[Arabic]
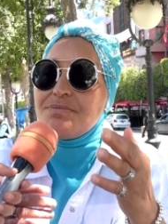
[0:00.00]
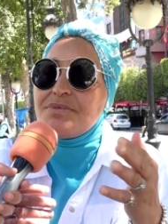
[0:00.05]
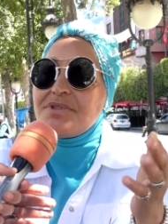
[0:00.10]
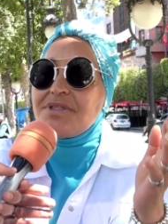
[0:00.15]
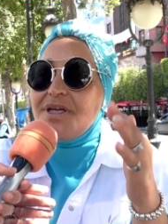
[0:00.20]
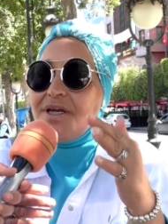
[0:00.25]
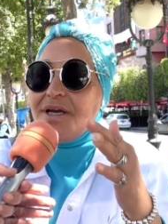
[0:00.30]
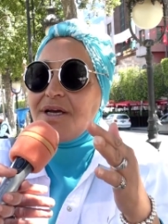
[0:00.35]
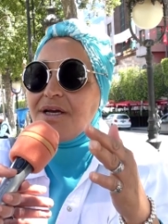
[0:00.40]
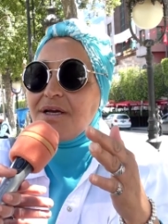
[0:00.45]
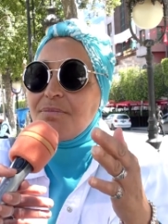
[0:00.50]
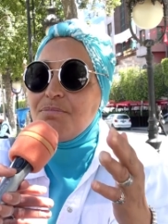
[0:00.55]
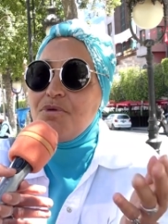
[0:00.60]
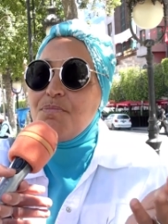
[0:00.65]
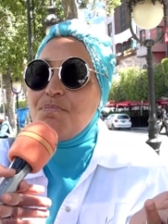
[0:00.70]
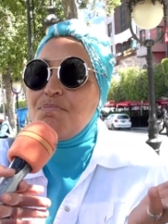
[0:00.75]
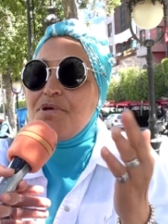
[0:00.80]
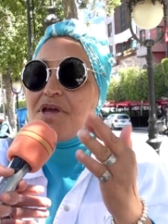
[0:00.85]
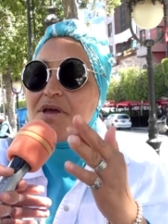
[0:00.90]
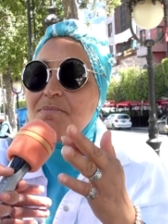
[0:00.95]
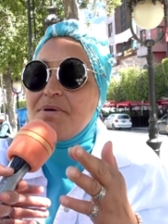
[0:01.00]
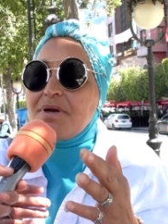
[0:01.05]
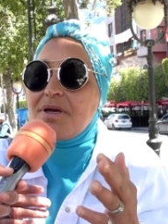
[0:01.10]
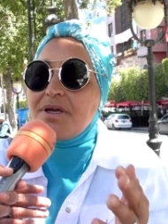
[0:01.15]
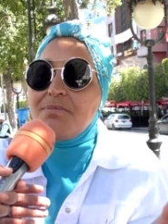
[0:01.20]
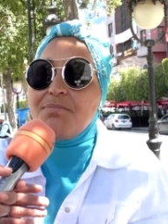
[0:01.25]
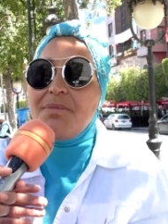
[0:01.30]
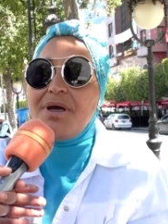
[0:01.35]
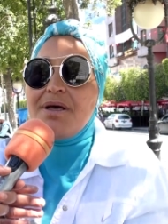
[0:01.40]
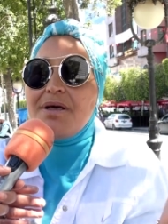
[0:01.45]
نتاعك من بابك
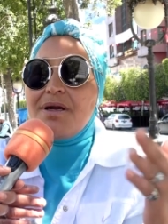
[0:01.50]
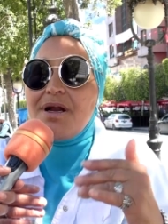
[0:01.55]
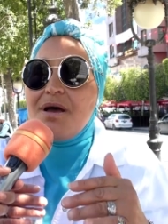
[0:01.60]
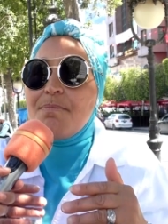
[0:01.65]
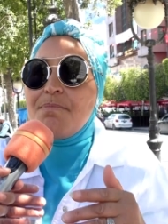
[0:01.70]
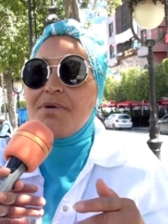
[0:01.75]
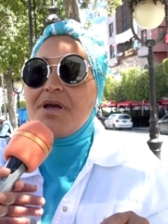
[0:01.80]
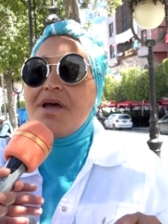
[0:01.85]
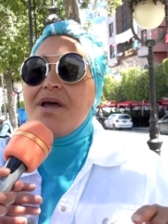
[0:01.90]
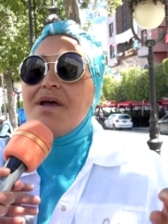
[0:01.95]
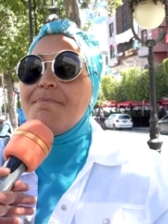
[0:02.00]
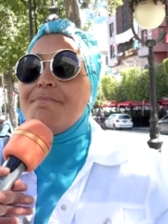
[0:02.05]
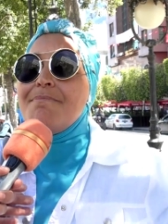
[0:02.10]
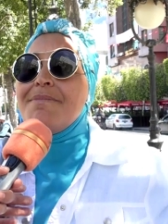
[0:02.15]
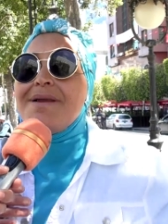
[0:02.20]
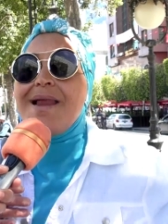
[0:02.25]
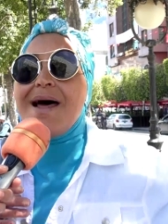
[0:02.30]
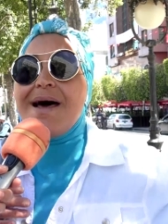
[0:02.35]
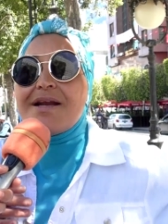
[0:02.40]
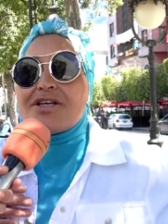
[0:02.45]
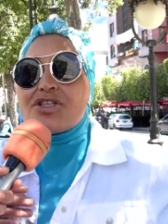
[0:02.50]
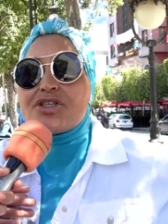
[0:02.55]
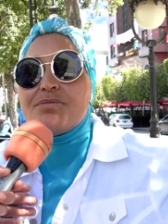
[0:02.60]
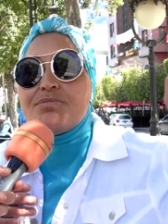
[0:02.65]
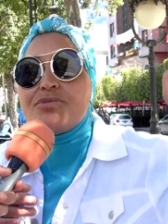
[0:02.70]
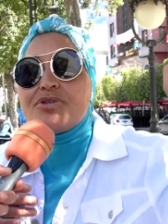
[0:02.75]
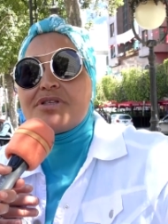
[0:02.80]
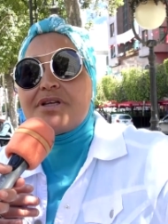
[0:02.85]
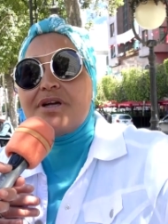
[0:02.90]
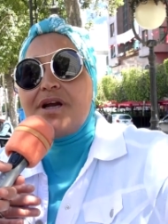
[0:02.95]
لمحرابك من العرش
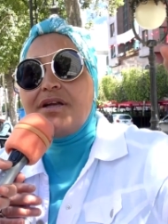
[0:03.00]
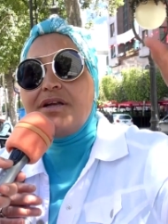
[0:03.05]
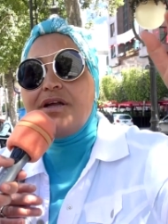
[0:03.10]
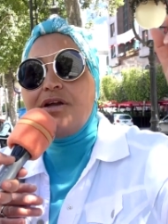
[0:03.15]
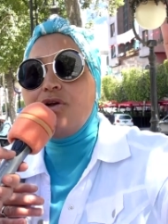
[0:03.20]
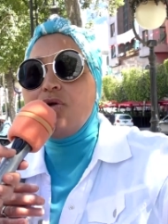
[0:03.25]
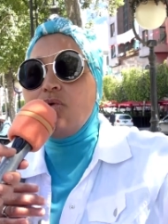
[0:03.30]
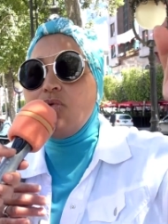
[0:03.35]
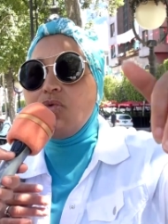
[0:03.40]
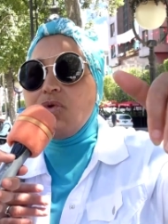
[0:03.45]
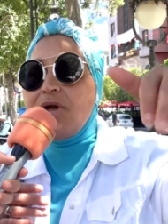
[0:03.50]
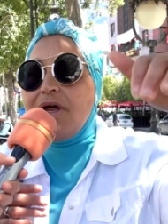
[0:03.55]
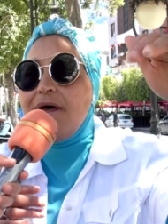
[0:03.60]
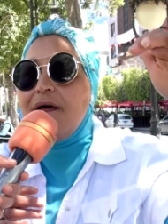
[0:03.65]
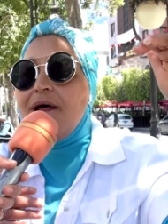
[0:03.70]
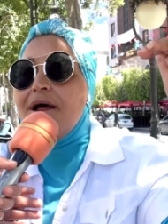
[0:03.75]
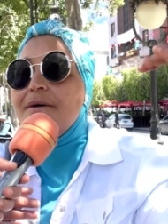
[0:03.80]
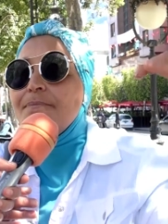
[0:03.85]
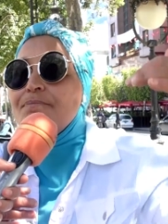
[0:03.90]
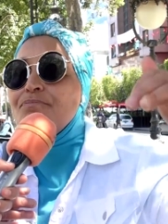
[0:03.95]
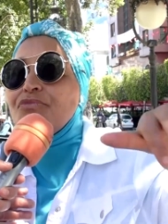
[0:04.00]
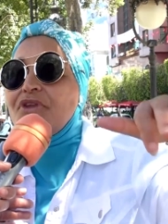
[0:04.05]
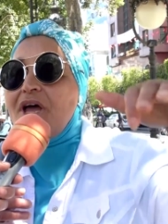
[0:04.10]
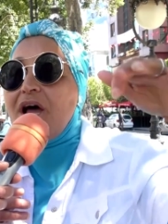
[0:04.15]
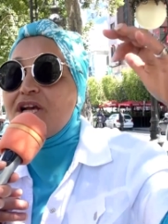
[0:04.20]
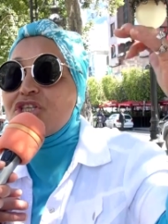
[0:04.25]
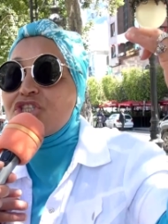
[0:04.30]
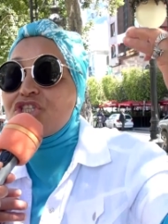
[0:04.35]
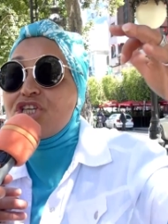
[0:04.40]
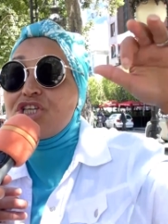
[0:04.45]
المصرانه الاولى
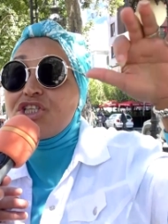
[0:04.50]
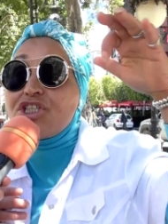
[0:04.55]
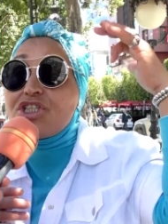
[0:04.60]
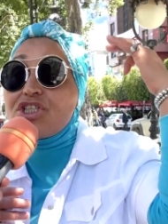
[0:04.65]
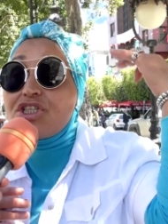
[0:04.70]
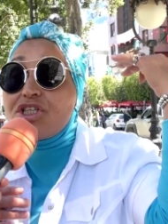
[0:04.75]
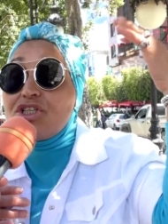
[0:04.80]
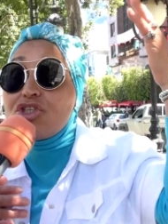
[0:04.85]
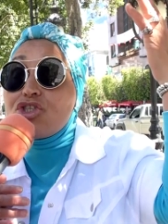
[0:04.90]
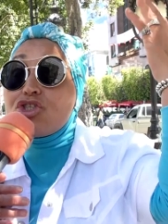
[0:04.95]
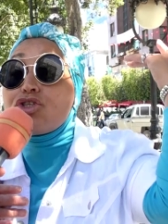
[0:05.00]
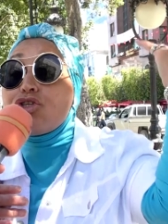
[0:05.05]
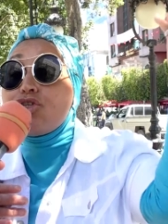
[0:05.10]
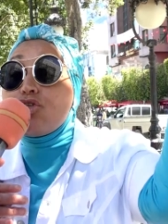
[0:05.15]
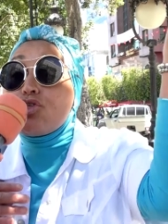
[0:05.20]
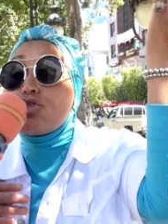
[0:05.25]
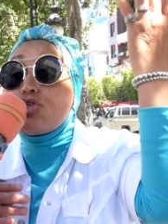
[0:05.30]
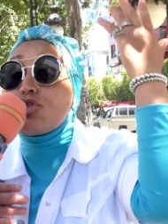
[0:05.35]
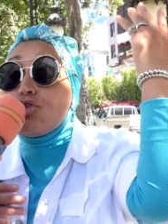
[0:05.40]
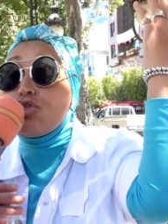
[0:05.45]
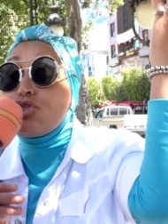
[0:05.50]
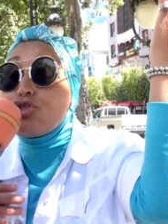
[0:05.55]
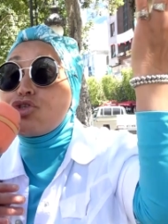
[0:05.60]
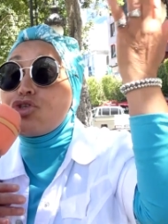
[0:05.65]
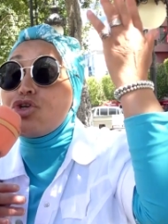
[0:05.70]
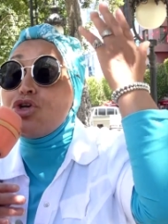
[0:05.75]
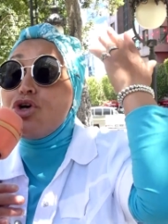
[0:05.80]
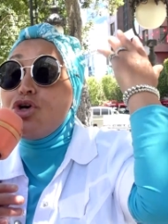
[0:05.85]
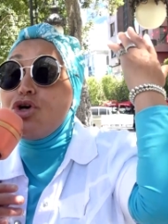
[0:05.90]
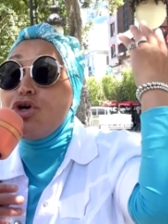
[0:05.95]
نتاع جد جد جد جد
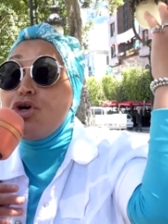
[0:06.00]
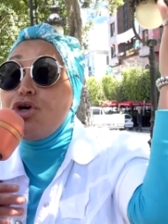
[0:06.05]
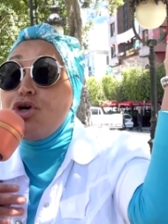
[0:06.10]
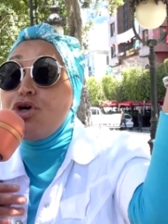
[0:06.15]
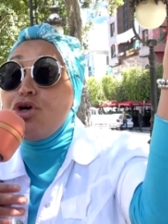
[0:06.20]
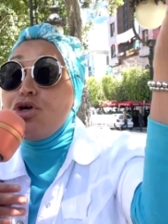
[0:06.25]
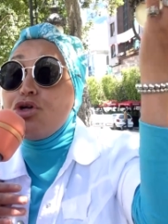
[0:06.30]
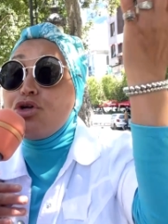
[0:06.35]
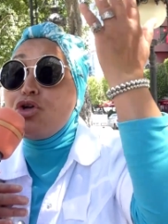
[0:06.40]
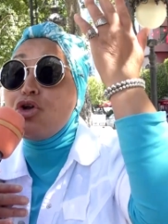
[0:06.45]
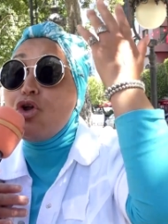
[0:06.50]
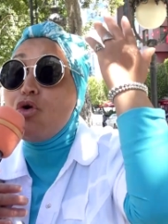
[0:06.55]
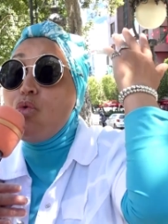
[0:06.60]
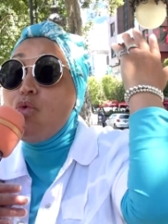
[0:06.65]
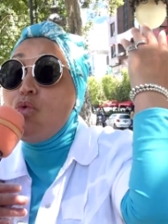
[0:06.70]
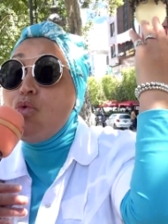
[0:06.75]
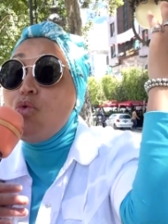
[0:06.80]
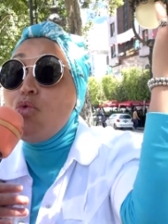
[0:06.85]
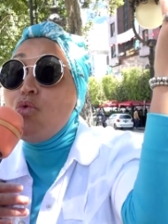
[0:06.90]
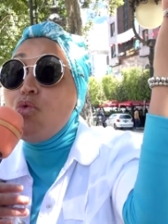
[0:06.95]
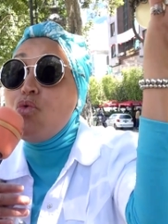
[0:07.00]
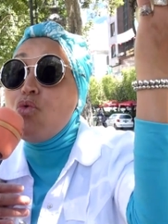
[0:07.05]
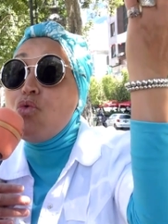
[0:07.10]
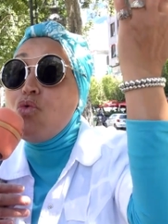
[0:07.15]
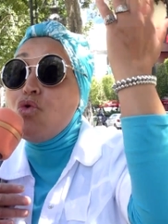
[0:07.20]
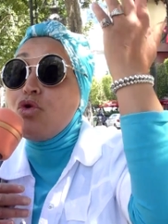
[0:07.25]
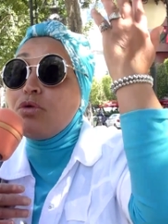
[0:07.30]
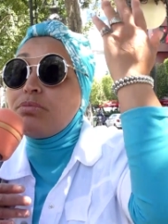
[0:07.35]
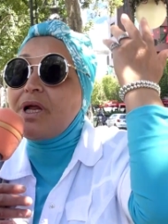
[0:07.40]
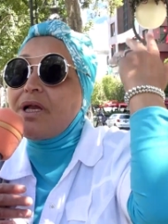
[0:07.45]
جد
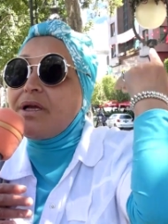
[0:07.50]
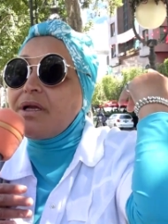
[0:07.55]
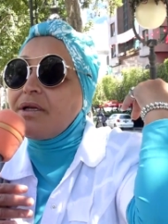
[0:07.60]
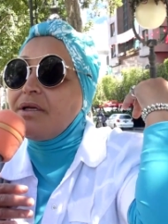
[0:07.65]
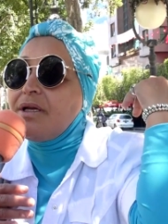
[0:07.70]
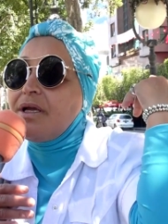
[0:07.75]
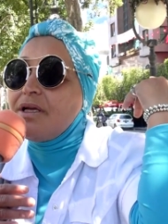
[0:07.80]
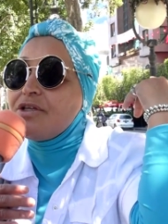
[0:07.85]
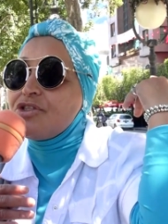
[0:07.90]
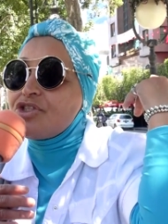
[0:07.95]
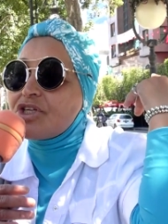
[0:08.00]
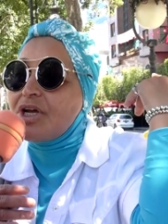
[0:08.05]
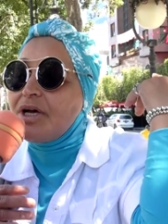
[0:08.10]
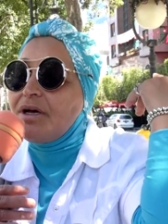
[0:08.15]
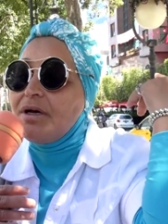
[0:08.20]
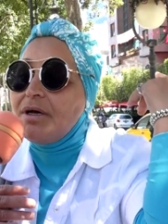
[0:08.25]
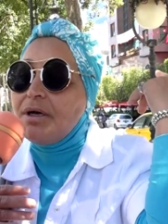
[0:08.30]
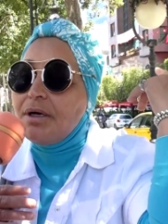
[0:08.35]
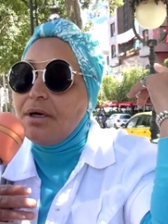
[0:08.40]
الاول نتاع الغنانشه